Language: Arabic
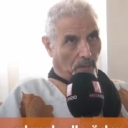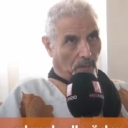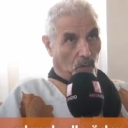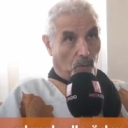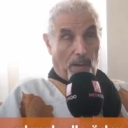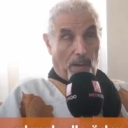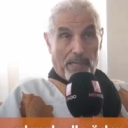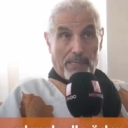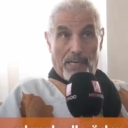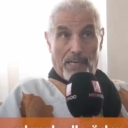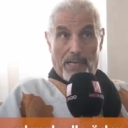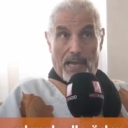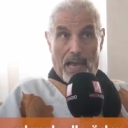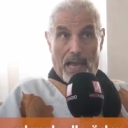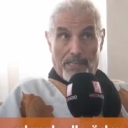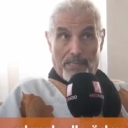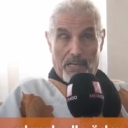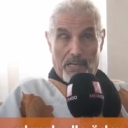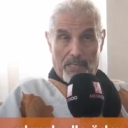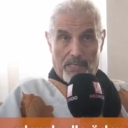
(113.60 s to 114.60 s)
وبعد نهايه
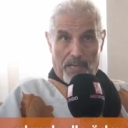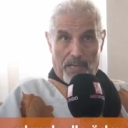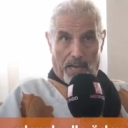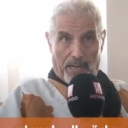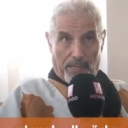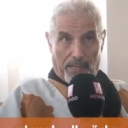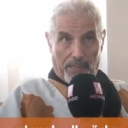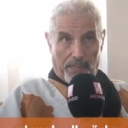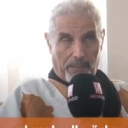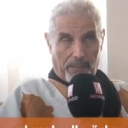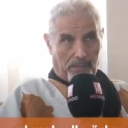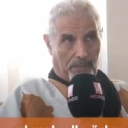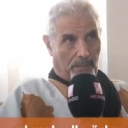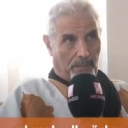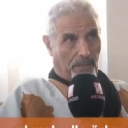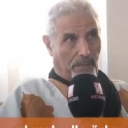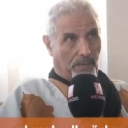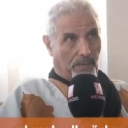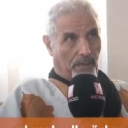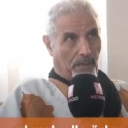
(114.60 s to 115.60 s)
جيش التحرير
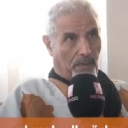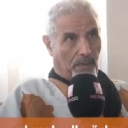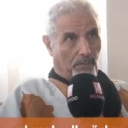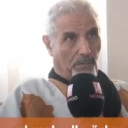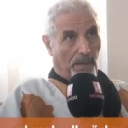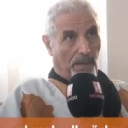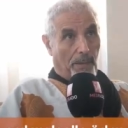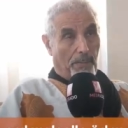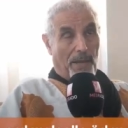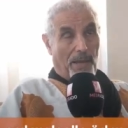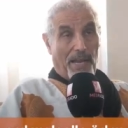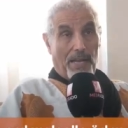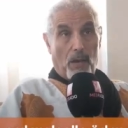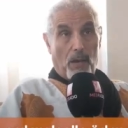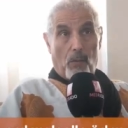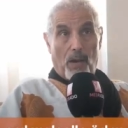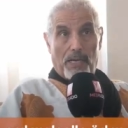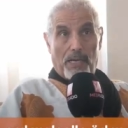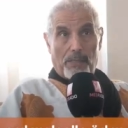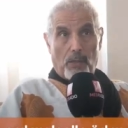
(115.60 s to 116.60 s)
بما ان
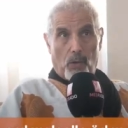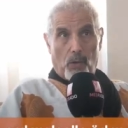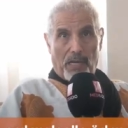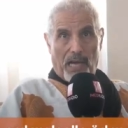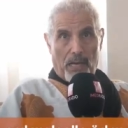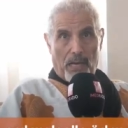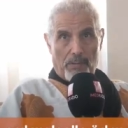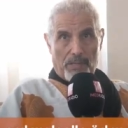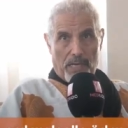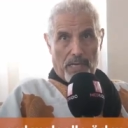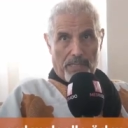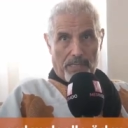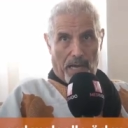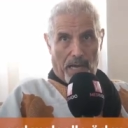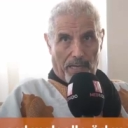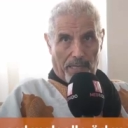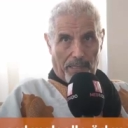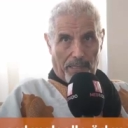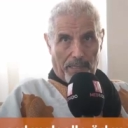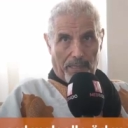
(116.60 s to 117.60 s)
والده كان من جيش
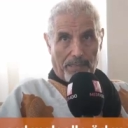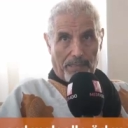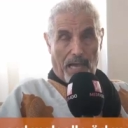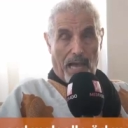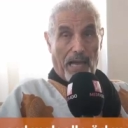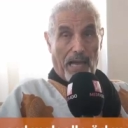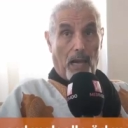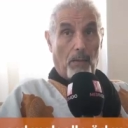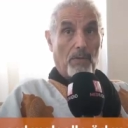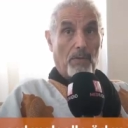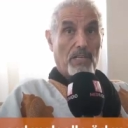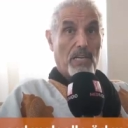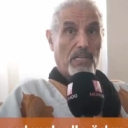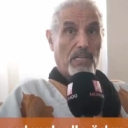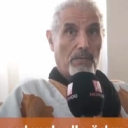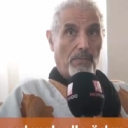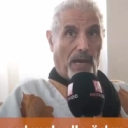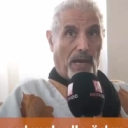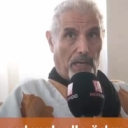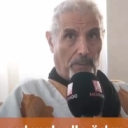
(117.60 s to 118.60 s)
التحرير التحق
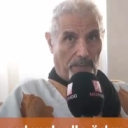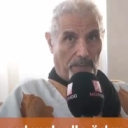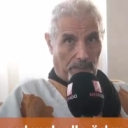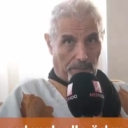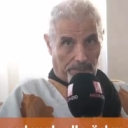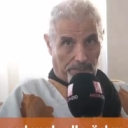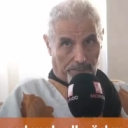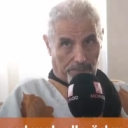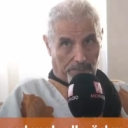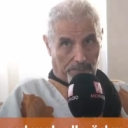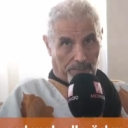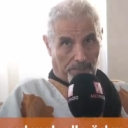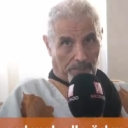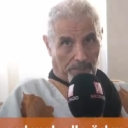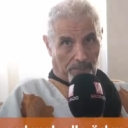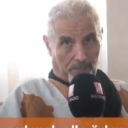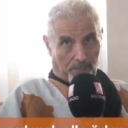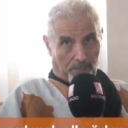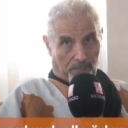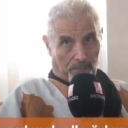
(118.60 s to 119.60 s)
بالجيش المغربي
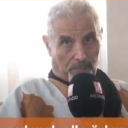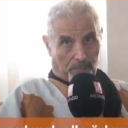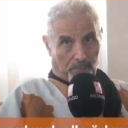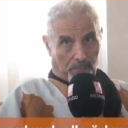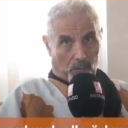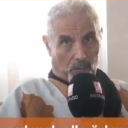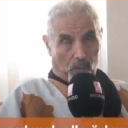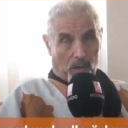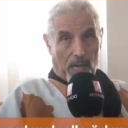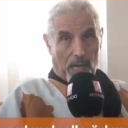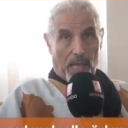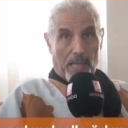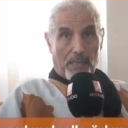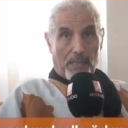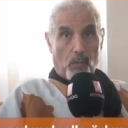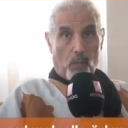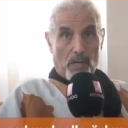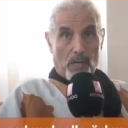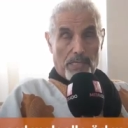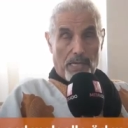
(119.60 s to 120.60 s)
ولهذا
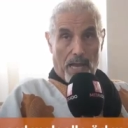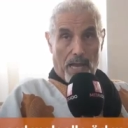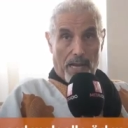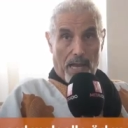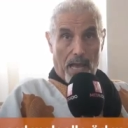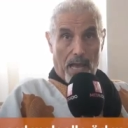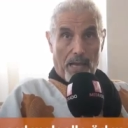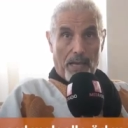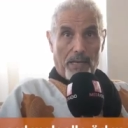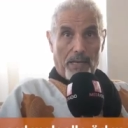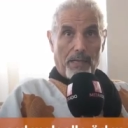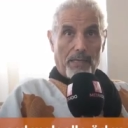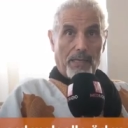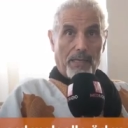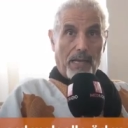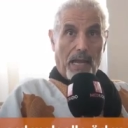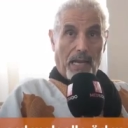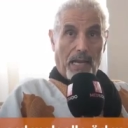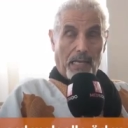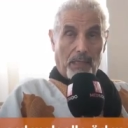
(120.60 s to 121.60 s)
توجهنا
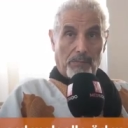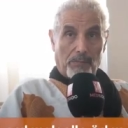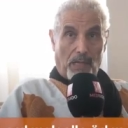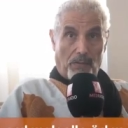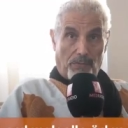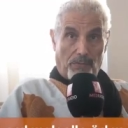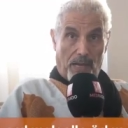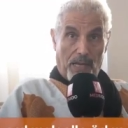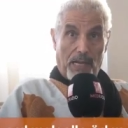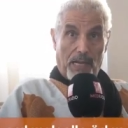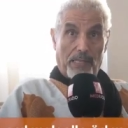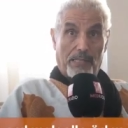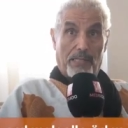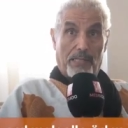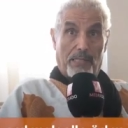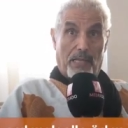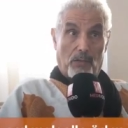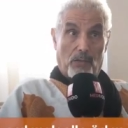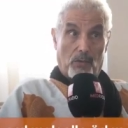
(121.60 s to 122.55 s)
إلى إقليم طرفايا التي